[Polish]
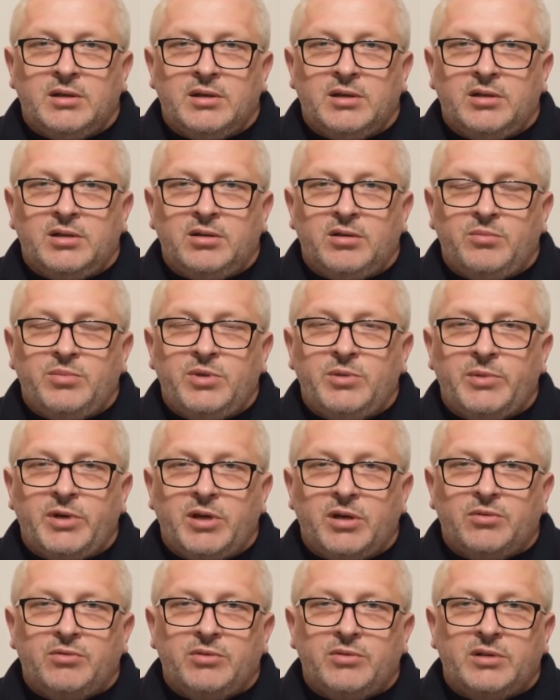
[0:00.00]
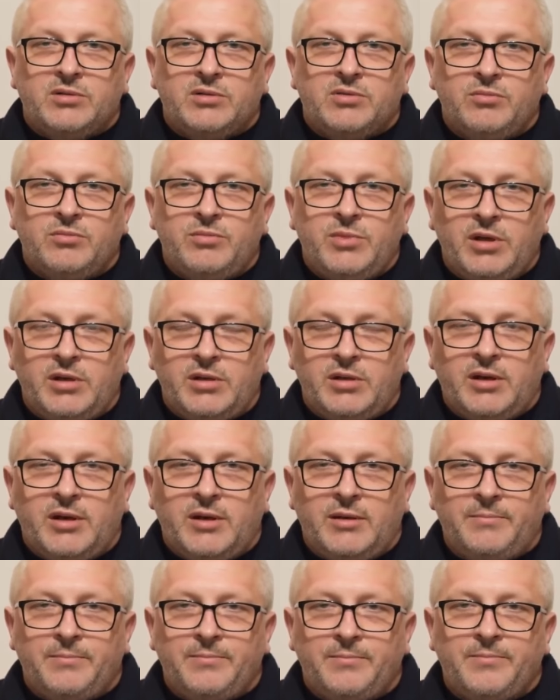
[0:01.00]
Kiedy robimy rachunek
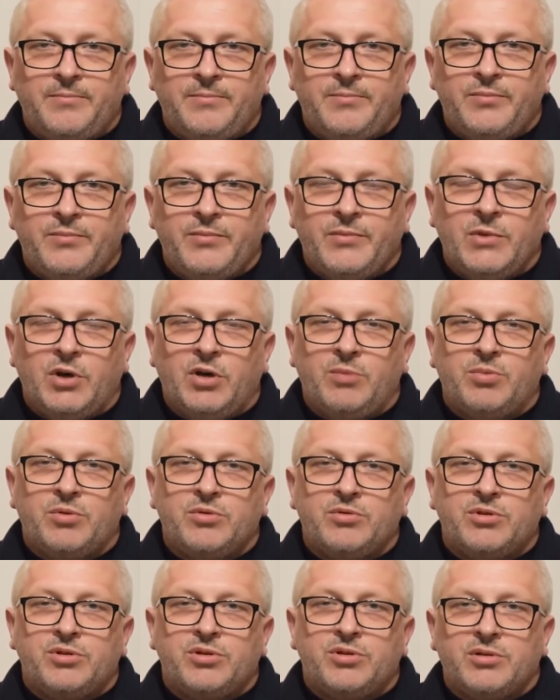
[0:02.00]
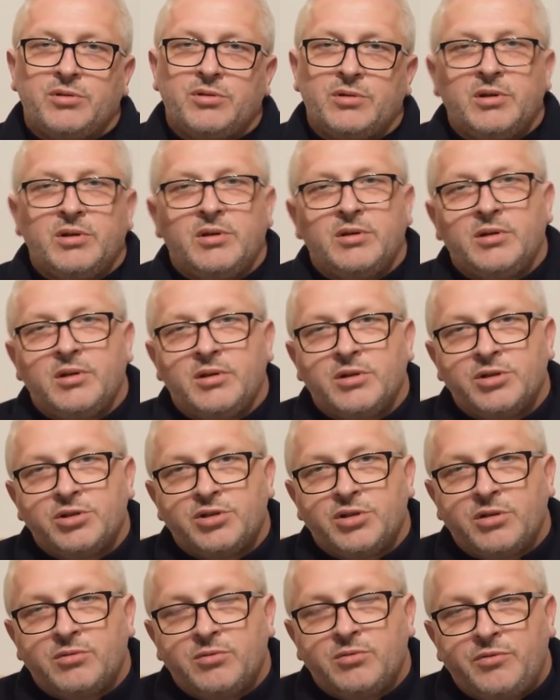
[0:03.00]
sumienia, oprócz
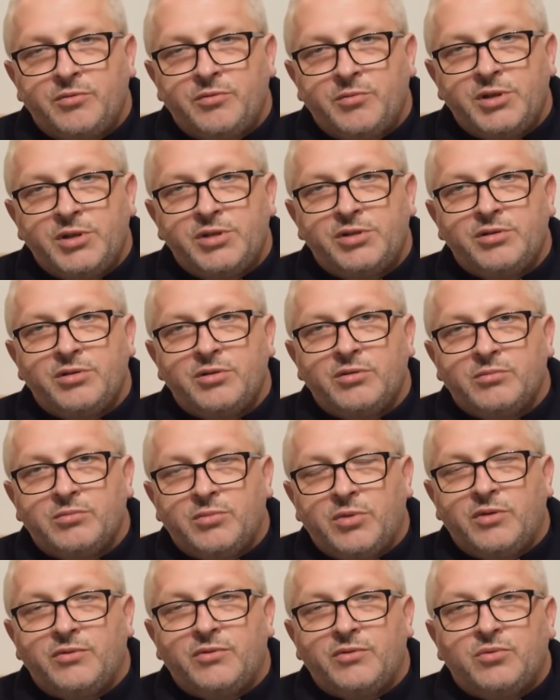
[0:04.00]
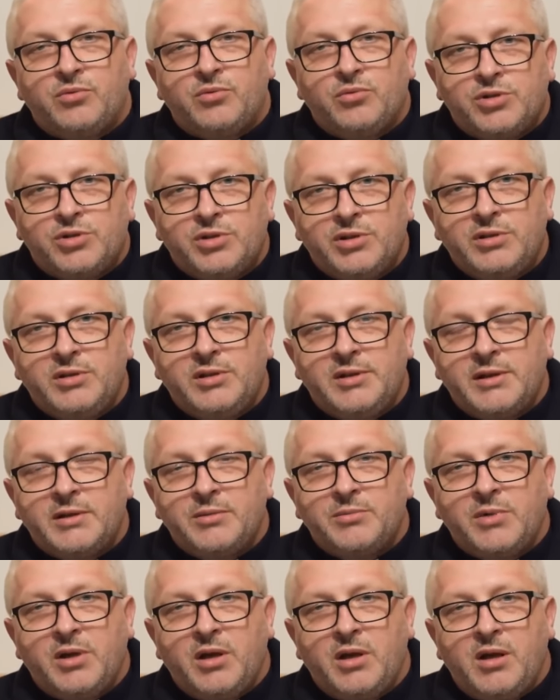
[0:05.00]
grzechów myślą, mową,
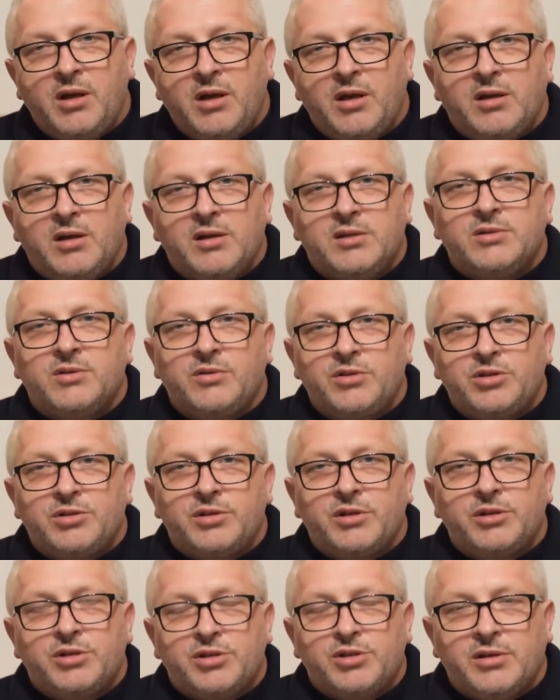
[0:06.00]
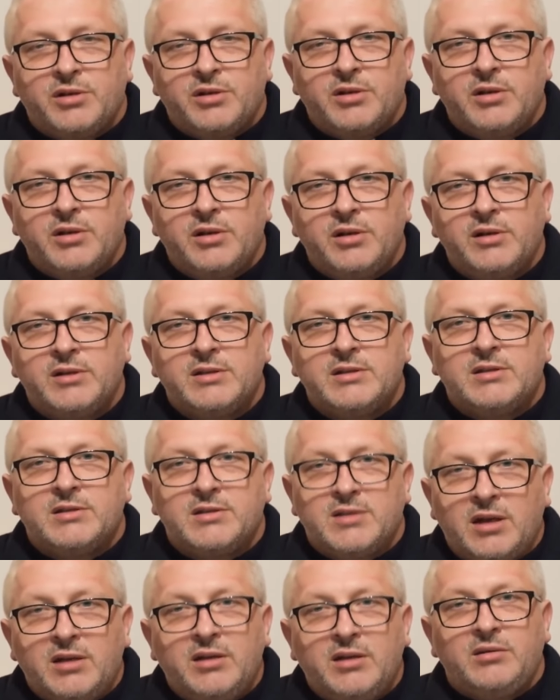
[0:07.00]
uczynkiem, są jeszcze grzechy
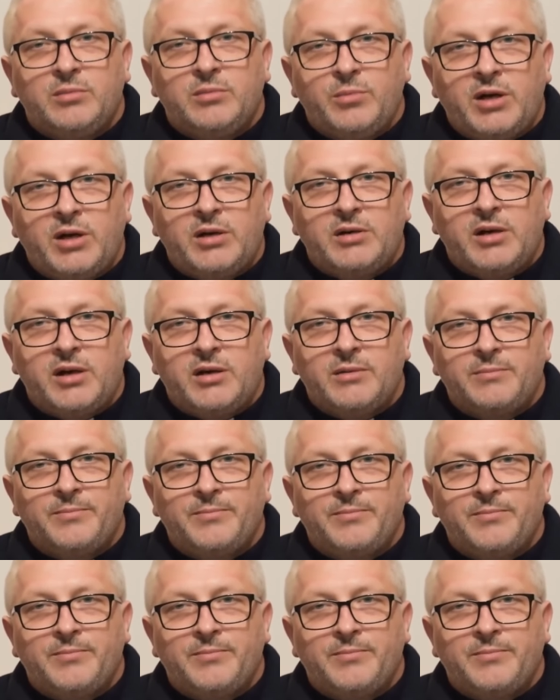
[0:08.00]
zaniedbania.